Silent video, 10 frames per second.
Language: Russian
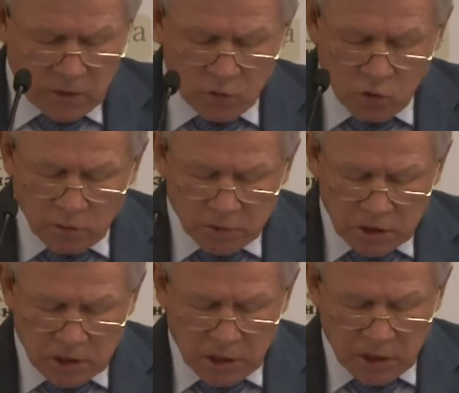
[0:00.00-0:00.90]
в том
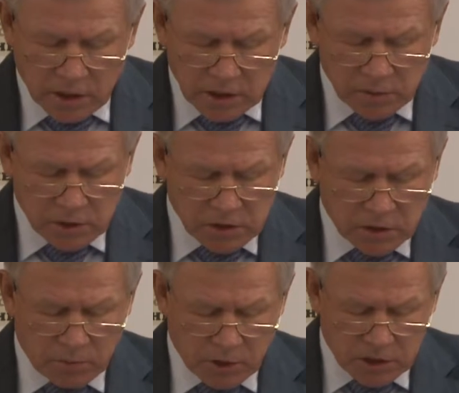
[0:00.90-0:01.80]
числе и
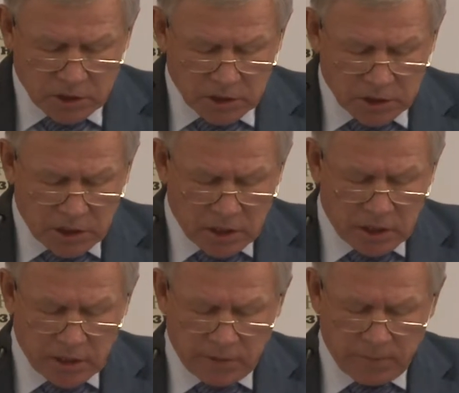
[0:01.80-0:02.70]
космическое
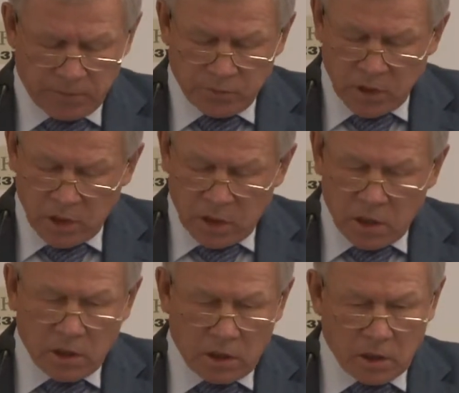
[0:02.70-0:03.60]
происхождение –
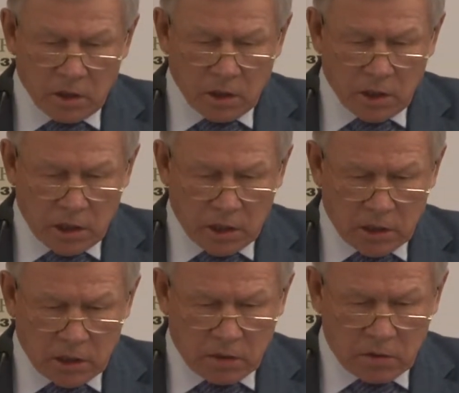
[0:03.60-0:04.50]

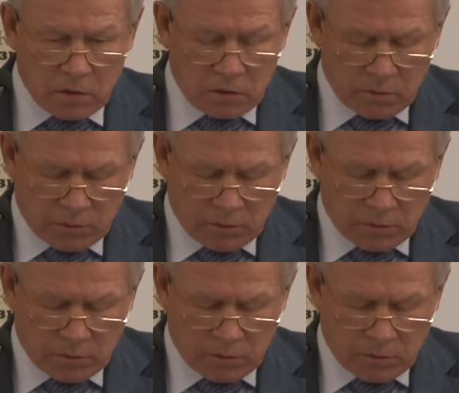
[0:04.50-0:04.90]
неоднократно